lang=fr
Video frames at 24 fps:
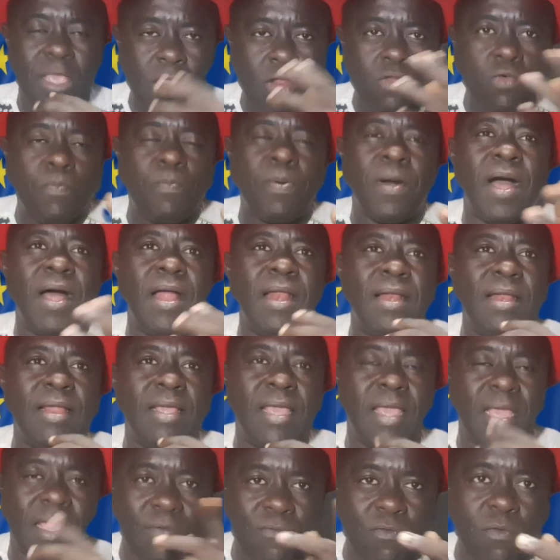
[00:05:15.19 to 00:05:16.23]
Il nous parle
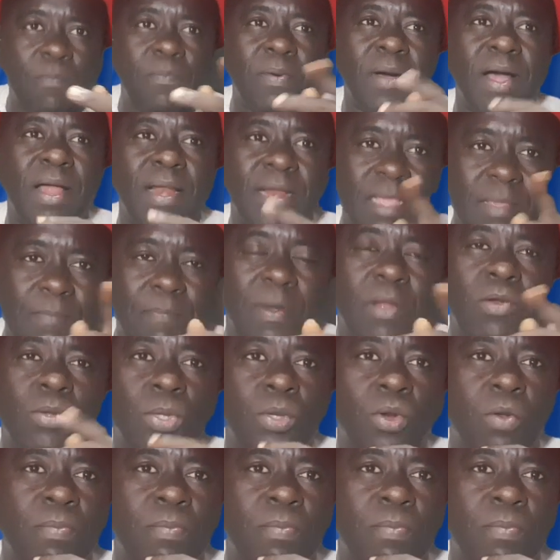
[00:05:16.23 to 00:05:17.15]
il vous parle, il parle aux